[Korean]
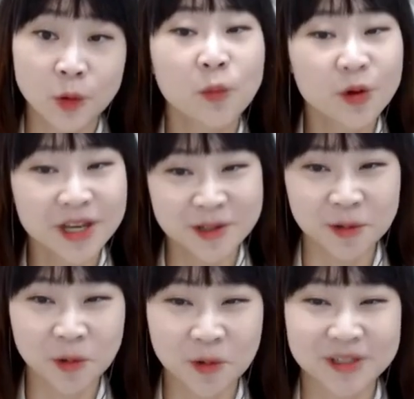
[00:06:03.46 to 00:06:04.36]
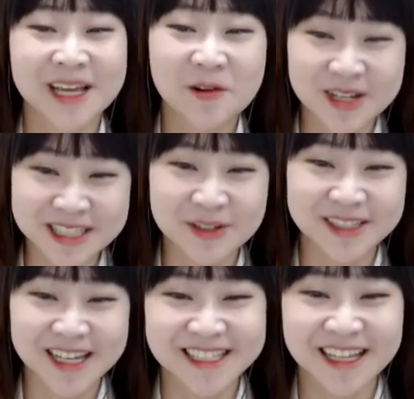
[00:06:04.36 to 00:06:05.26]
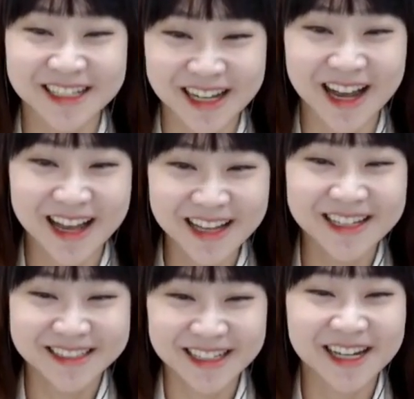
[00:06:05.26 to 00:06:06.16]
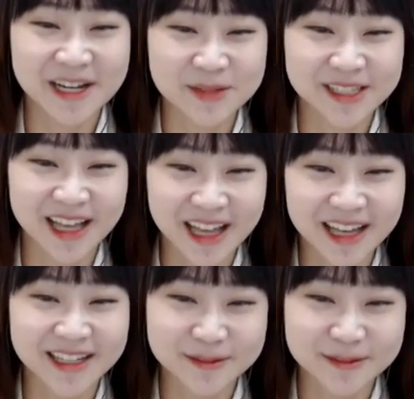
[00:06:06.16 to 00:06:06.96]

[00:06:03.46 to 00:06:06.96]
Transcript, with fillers: 돋보기 정도를 사용하시면 음. 되지 않을까 네. 생각합니다.